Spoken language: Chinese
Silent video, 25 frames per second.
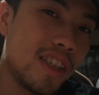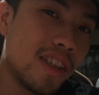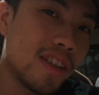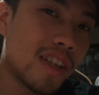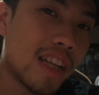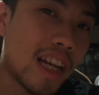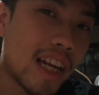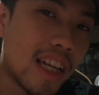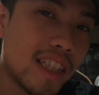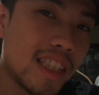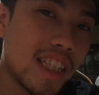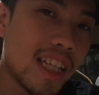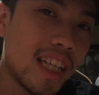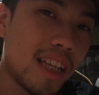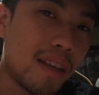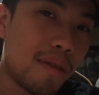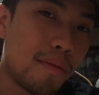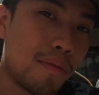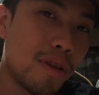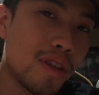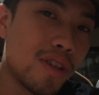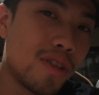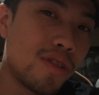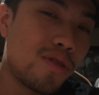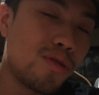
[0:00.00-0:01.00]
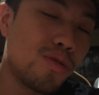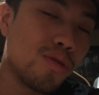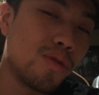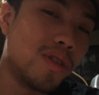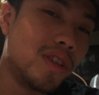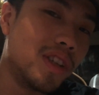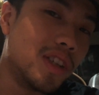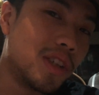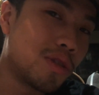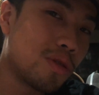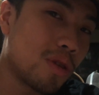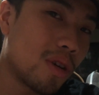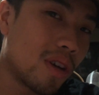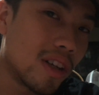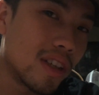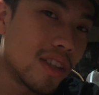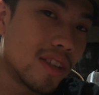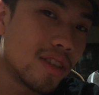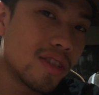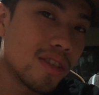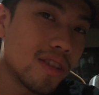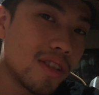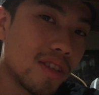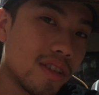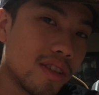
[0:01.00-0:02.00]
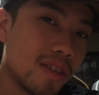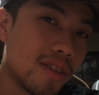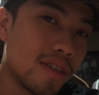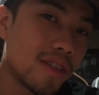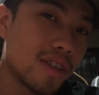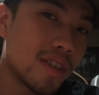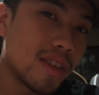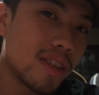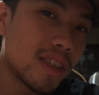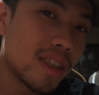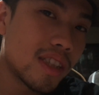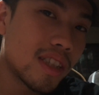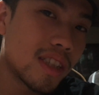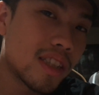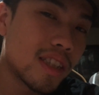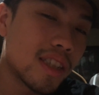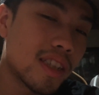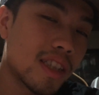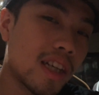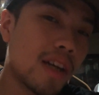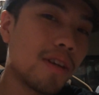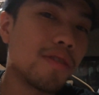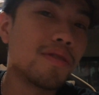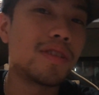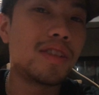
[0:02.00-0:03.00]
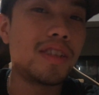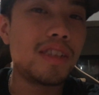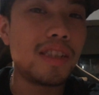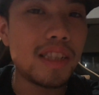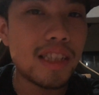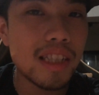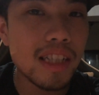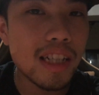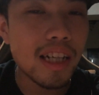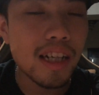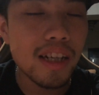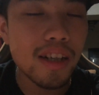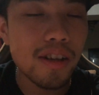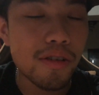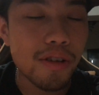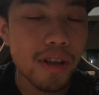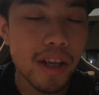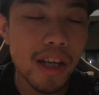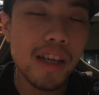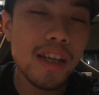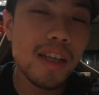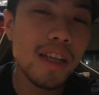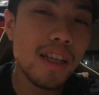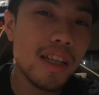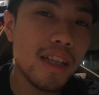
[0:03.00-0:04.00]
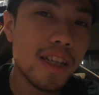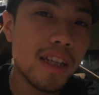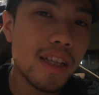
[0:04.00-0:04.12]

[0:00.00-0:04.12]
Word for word: 要拿人家影片做二创的时候，告知一下 ，OK？